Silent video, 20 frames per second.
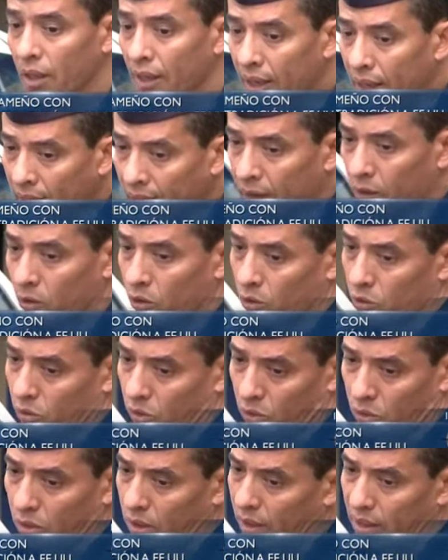Claro,
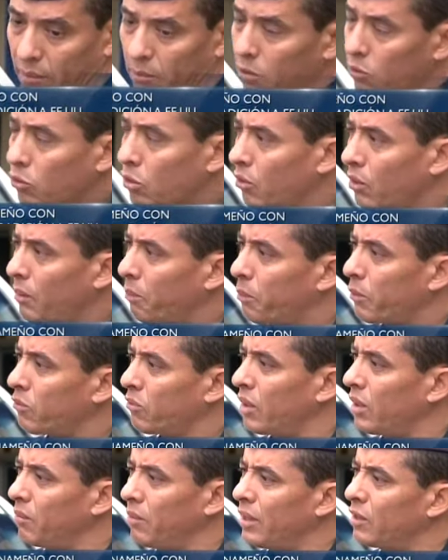nosotros haremos todo el
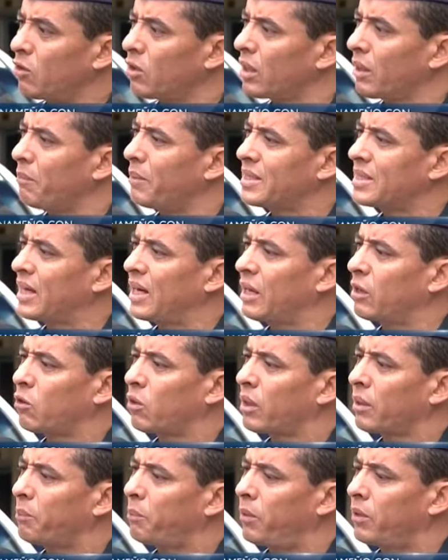procedimiento que en base a ley
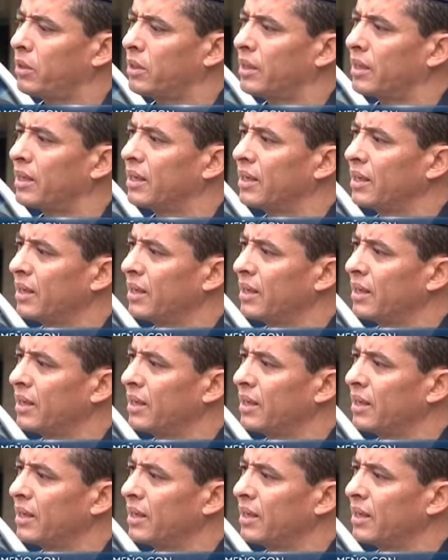corresponde.